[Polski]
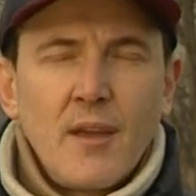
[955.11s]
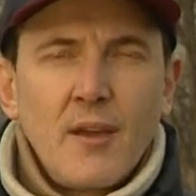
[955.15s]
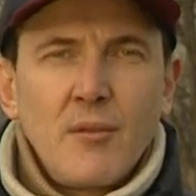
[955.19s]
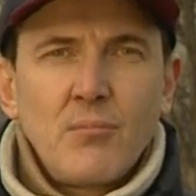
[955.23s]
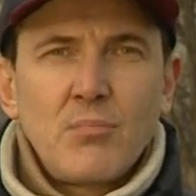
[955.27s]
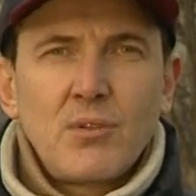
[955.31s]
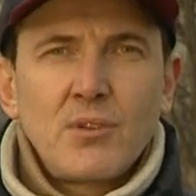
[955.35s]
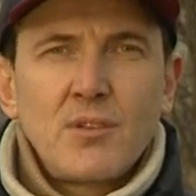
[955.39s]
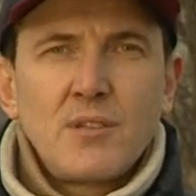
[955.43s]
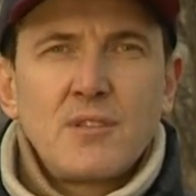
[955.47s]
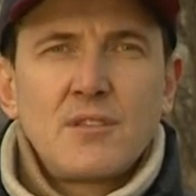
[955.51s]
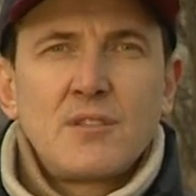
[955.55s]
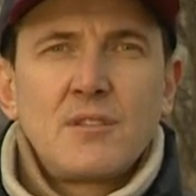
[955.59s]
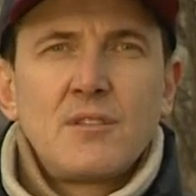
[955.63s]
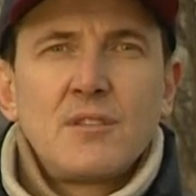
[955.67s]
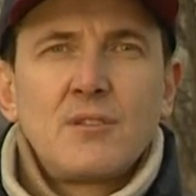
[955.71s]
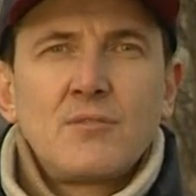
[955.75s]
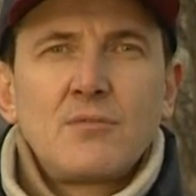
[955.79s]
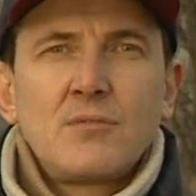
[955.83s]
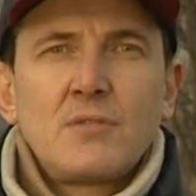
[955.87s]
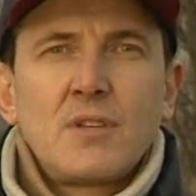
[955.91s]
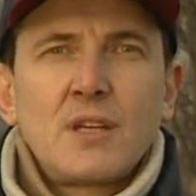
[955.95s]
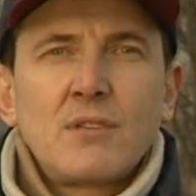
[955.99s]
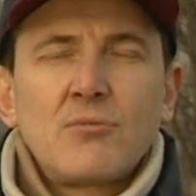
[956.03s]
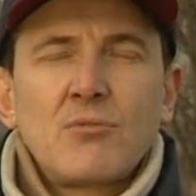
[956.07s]
Policji nie
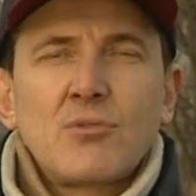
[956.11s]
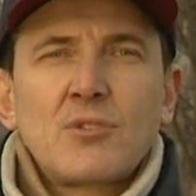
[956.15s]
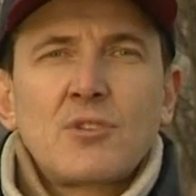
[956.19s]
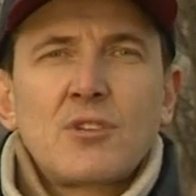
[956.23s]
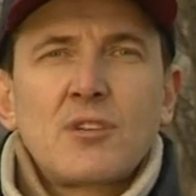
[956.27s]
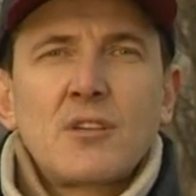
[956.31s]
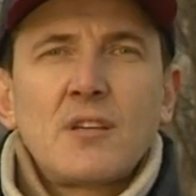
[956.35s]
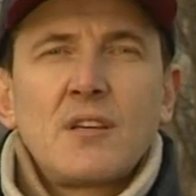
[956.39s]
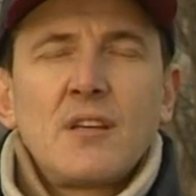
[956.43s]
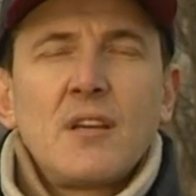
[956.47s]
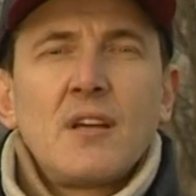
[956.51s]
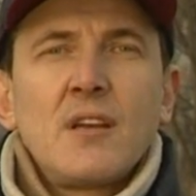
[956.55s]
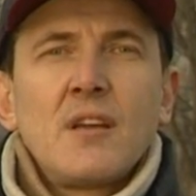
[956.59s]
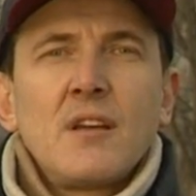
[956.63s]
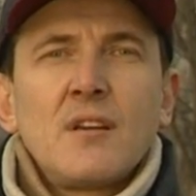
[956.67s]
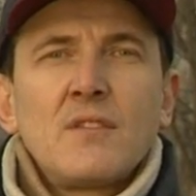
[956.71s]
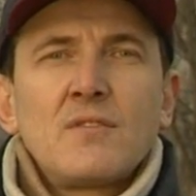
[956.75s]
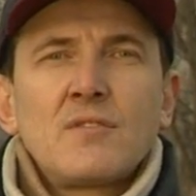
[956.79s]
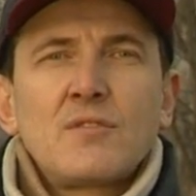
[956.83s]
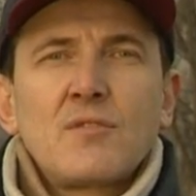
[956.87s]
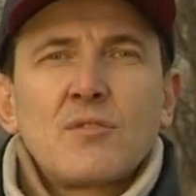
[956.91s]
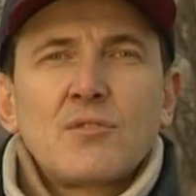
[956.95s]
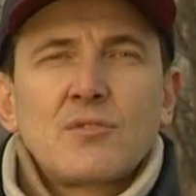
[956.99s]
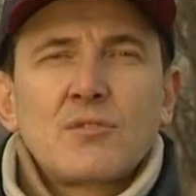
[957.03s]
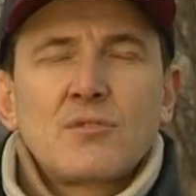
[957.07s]
udało się w
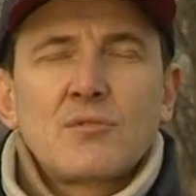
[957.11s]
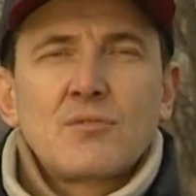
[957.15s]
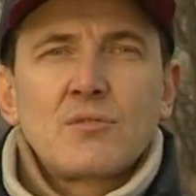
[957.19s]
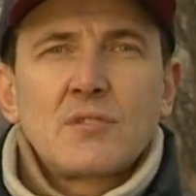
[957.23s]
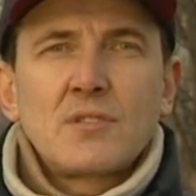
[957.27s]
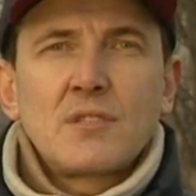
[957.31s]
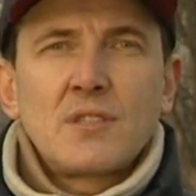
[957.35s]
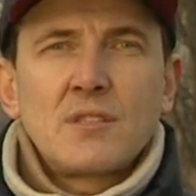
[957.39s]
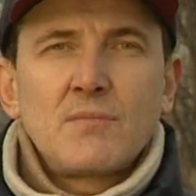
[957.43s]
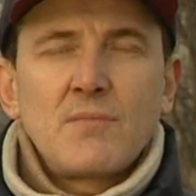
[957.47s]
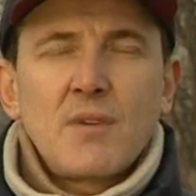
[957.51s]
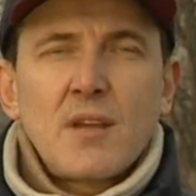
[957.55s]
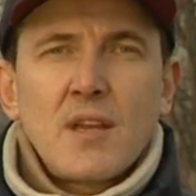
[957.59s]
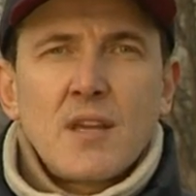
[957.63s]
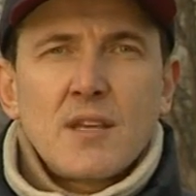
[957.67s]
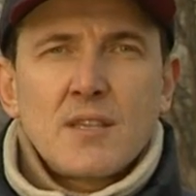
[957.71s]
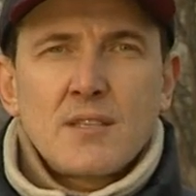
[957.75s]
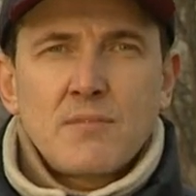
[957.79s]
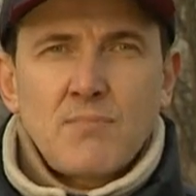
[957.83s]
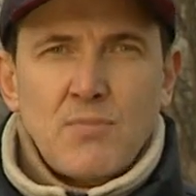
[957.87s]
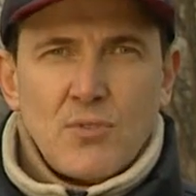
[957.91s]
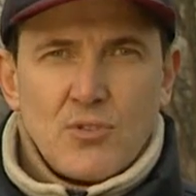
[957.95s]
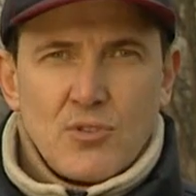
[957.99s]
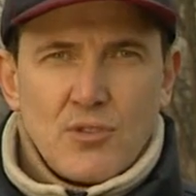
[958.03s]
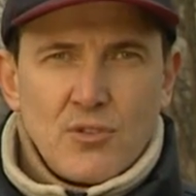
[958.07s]
związku z tym
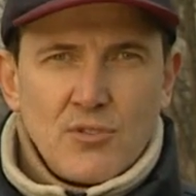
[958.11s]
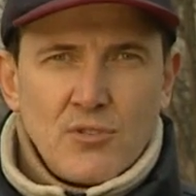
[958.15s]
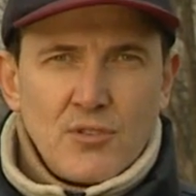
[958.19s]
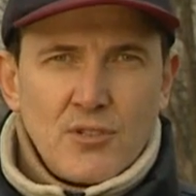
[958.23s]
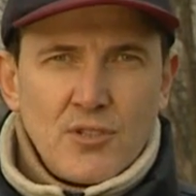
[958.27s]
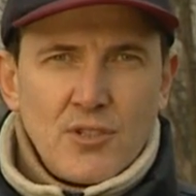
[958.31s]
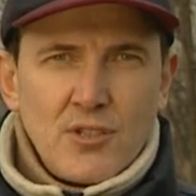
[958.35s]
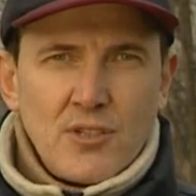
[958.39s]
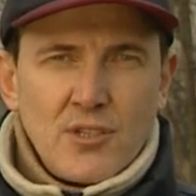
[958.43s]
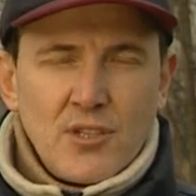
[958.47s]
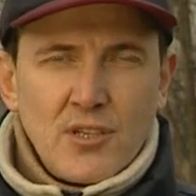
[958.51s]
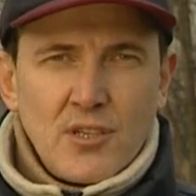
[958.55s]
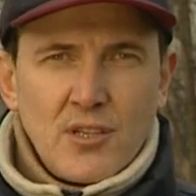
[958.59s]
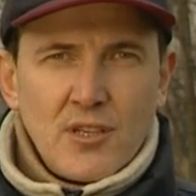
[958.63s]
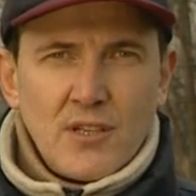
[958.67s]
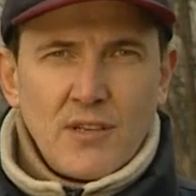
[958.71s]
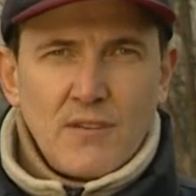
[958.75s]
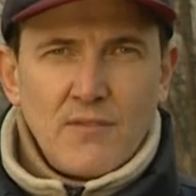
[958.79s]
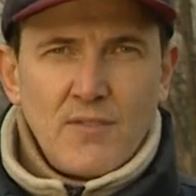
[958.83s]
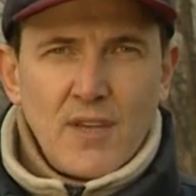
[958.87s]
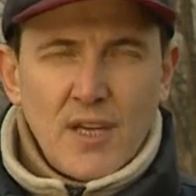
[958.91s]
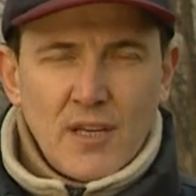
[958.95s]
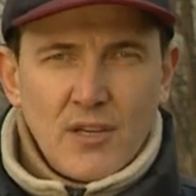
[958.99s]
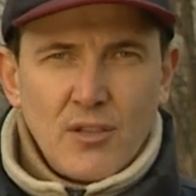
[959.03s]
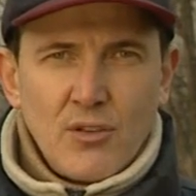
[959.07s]
sporządzić ich
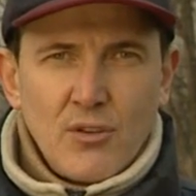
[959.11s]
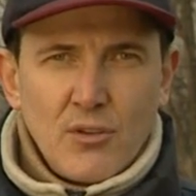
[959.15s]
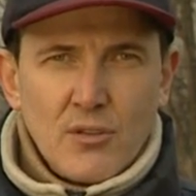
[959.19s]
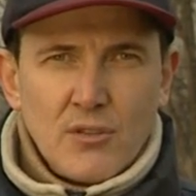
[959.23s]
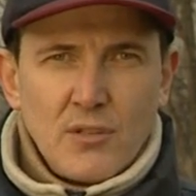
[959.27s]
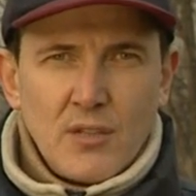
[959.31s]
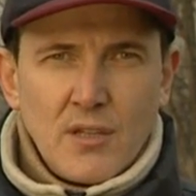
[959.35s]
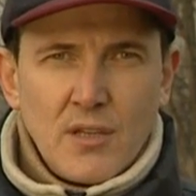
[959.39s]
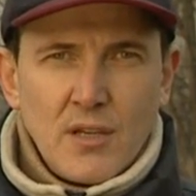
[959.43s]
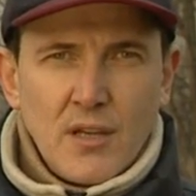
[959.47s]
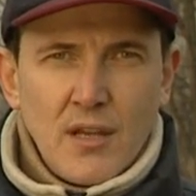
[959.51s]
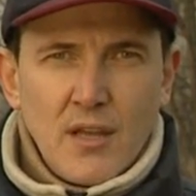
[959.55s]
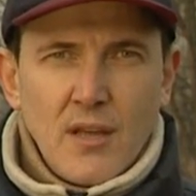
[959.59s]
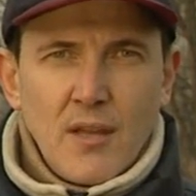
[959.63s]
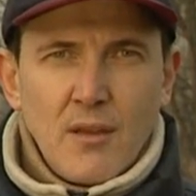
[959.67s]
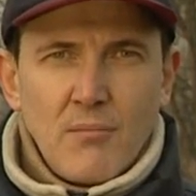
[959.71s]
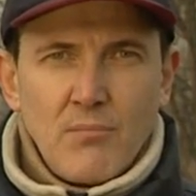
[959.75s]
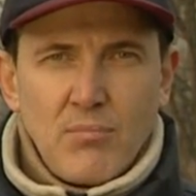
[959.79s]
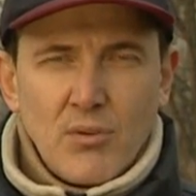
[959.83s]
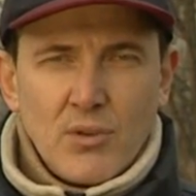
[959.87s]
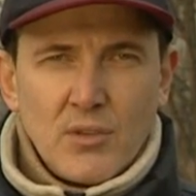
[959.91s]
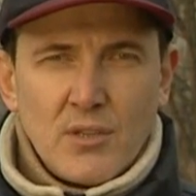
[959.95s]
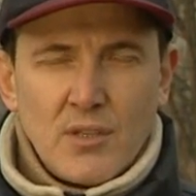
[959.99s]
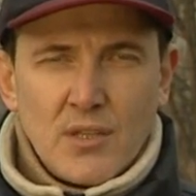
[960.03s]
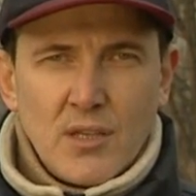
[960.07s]
wiarygodnych
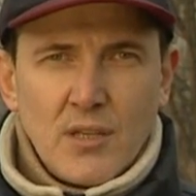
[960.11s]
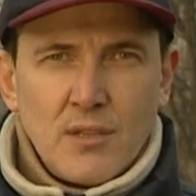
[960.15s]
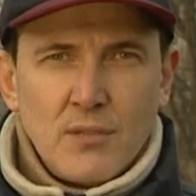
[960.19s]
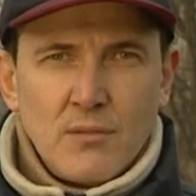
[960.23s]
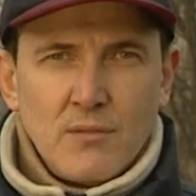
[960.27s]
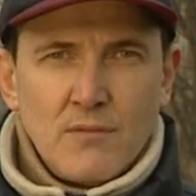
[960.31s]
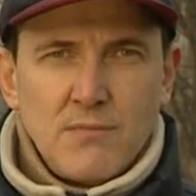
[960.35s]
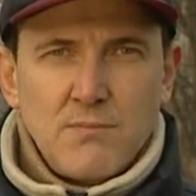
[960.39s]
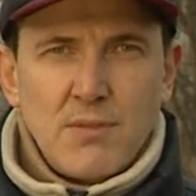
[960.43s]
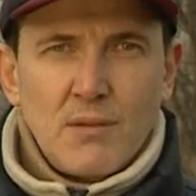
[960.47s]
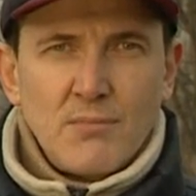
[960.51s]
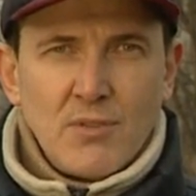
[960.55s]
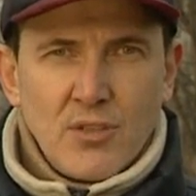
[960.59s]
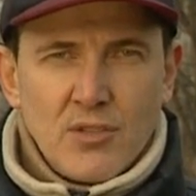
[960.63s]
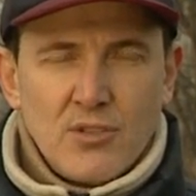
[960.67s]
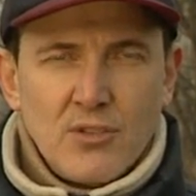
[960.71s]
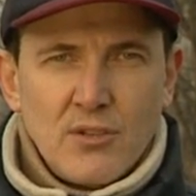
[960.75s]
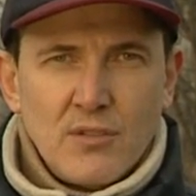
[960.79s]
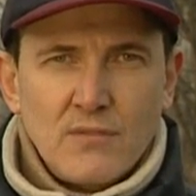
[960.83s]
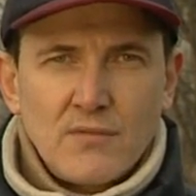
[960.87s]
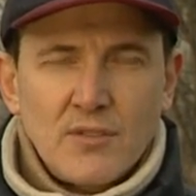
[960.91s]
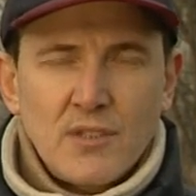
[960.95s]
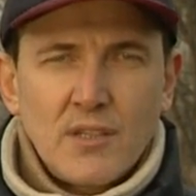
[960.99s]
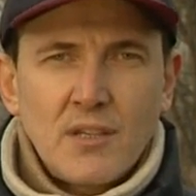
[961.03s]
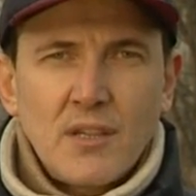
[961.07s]
portretów
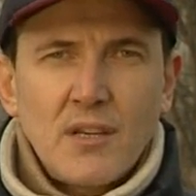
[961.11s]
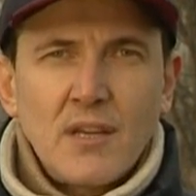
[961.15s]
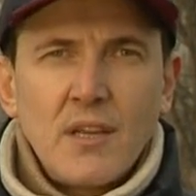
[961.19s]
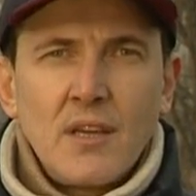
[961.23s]
pamięciowych.